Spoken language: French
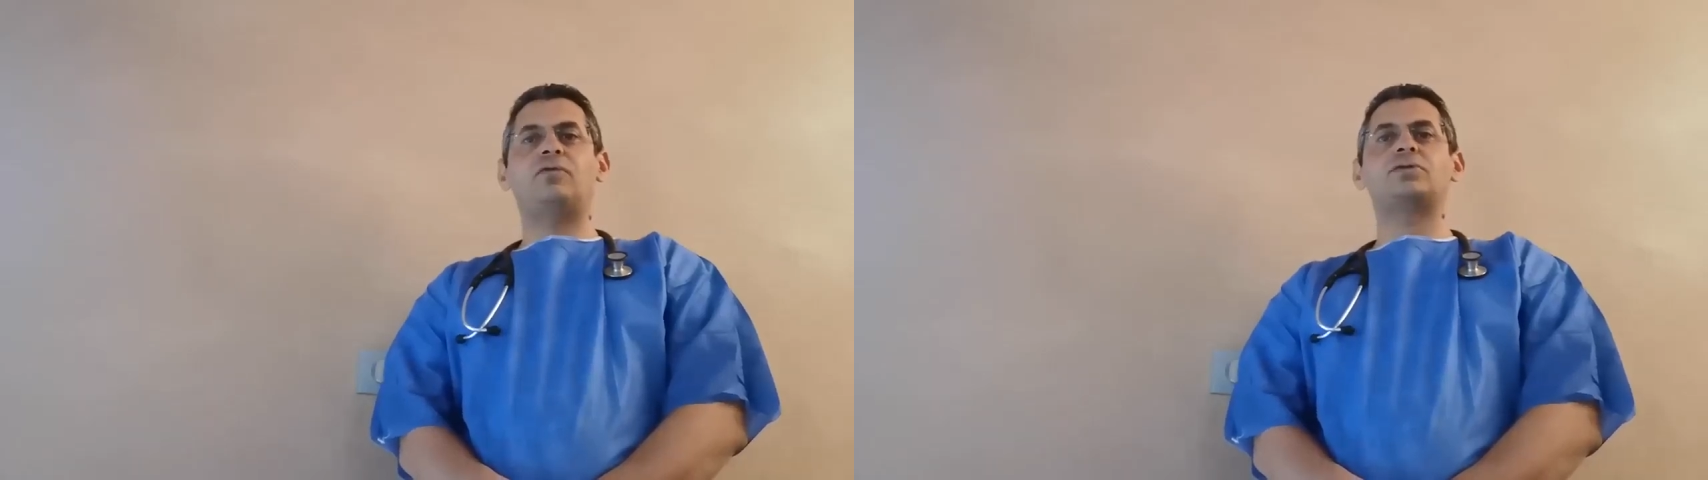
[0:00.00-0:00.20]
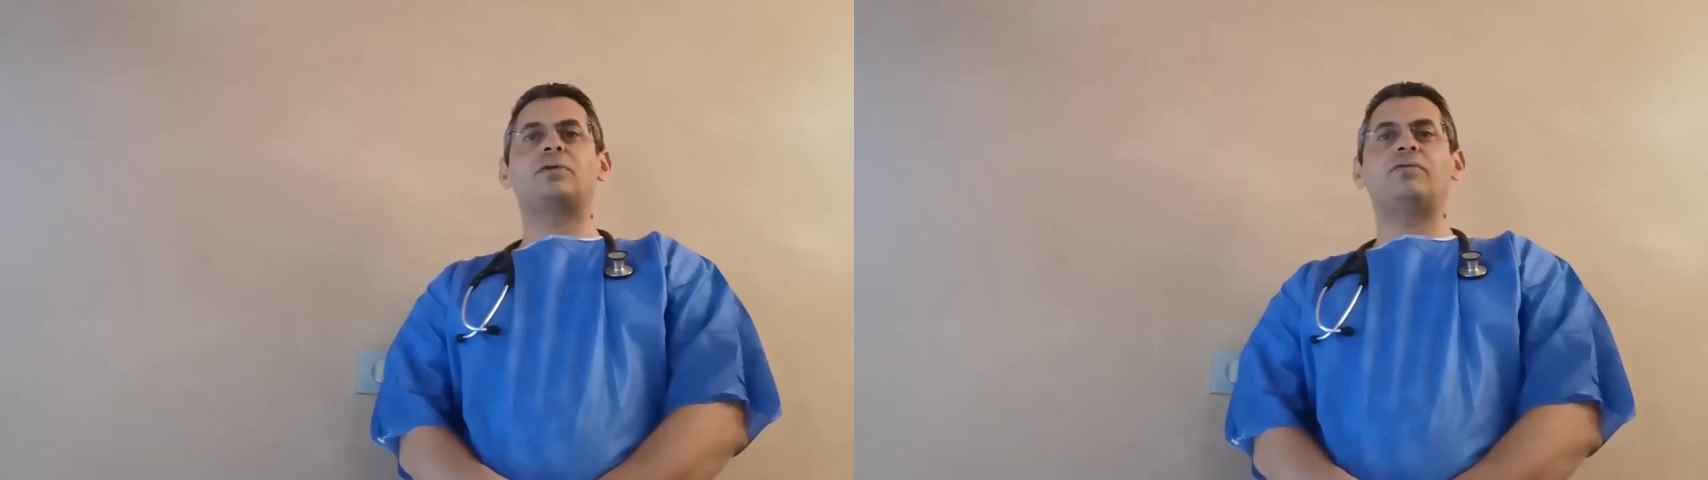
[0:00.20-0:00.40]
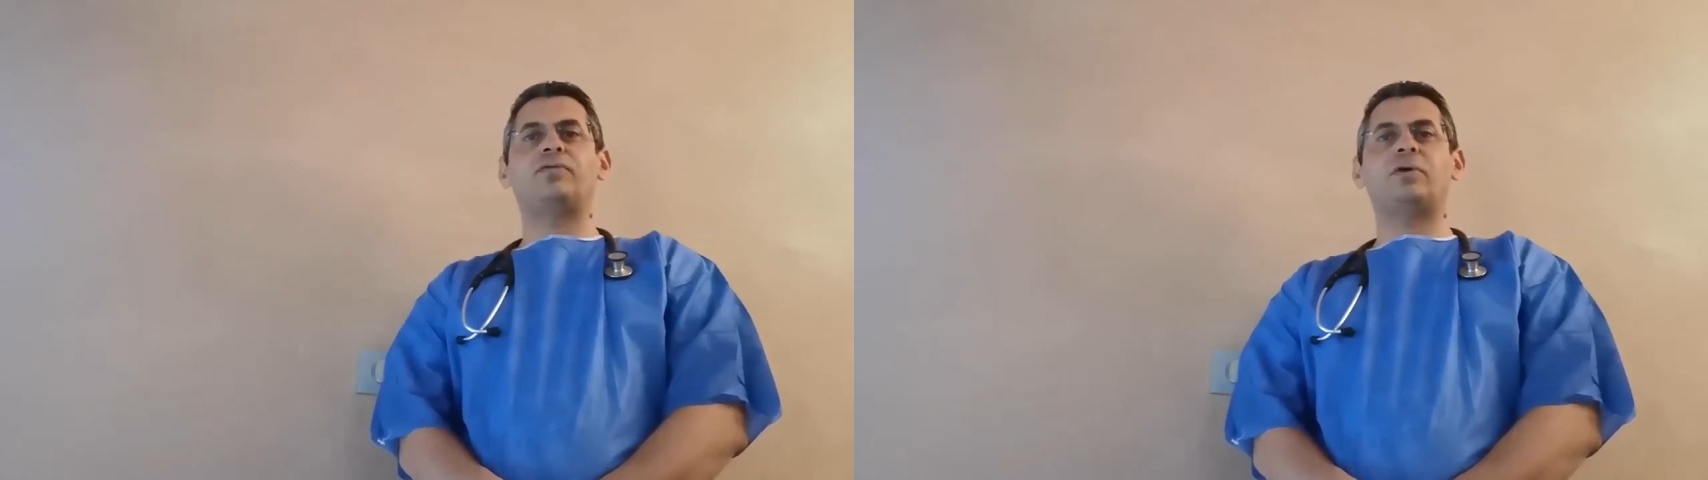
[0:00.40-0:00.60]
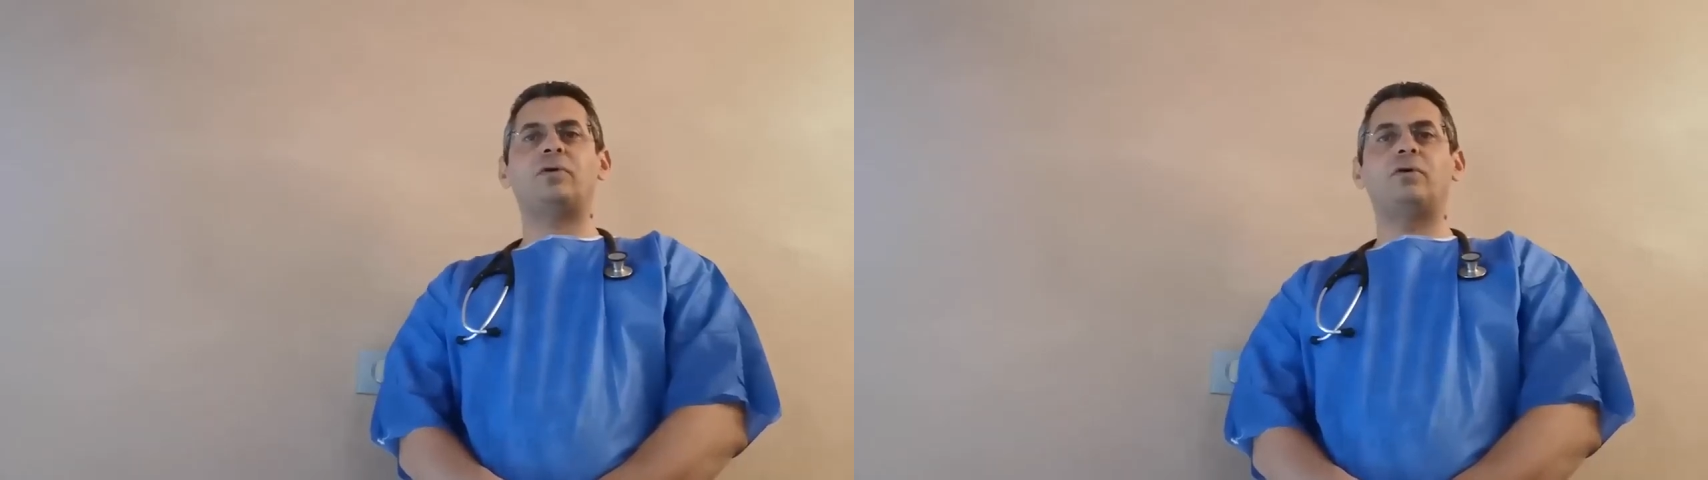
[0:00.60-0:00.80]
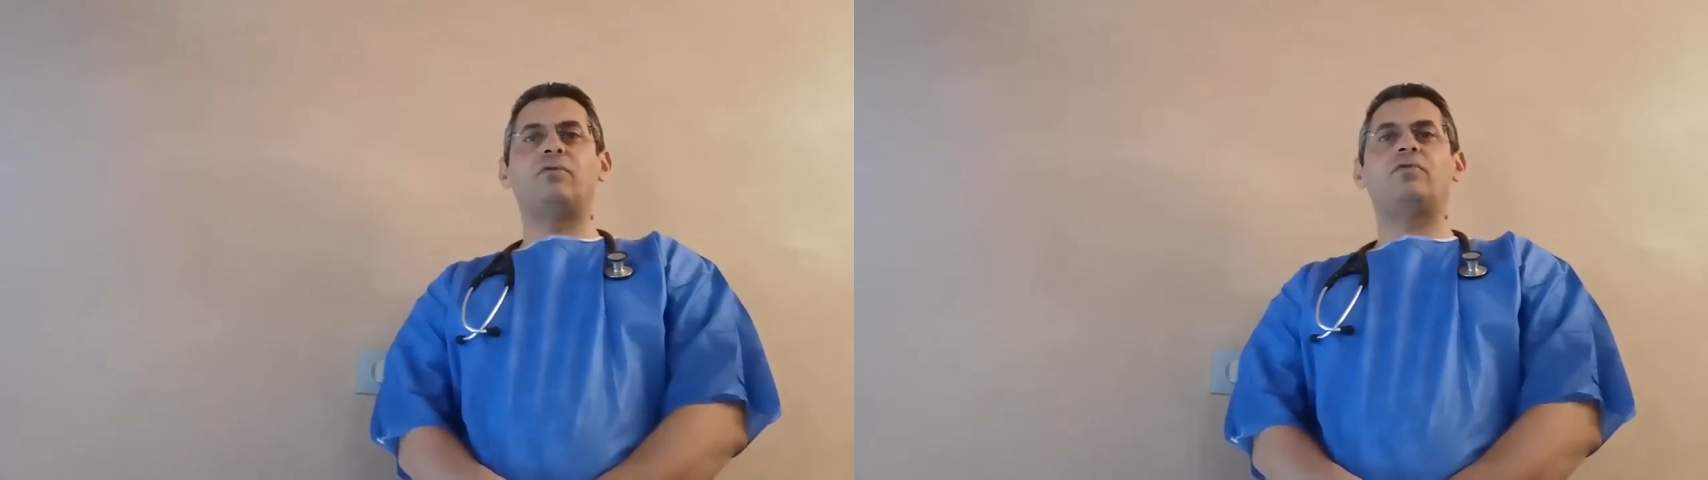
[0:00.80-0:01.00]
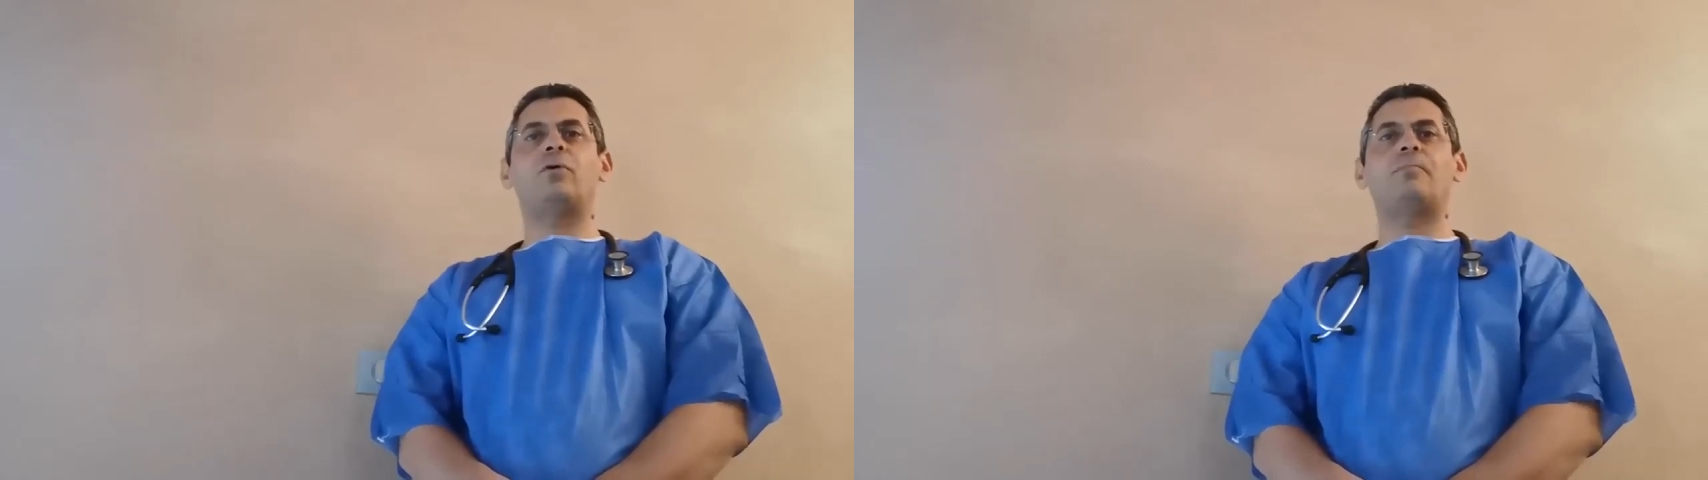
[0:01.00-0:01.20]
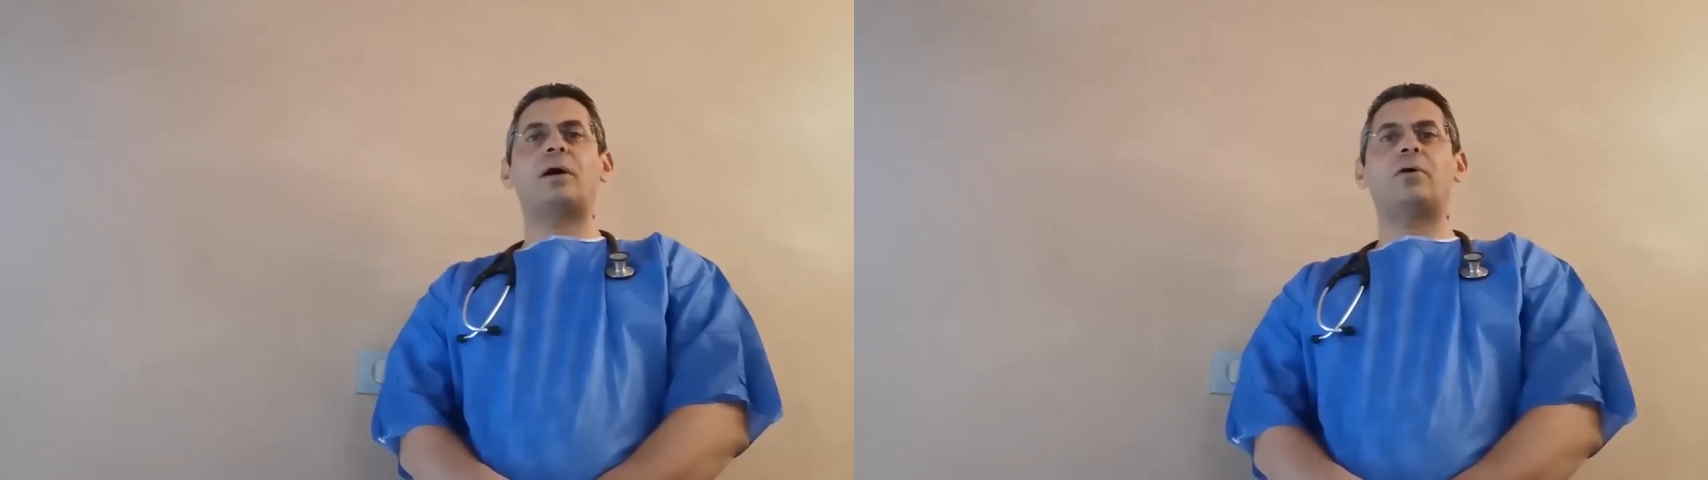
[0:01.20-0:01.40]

vos enfants, vos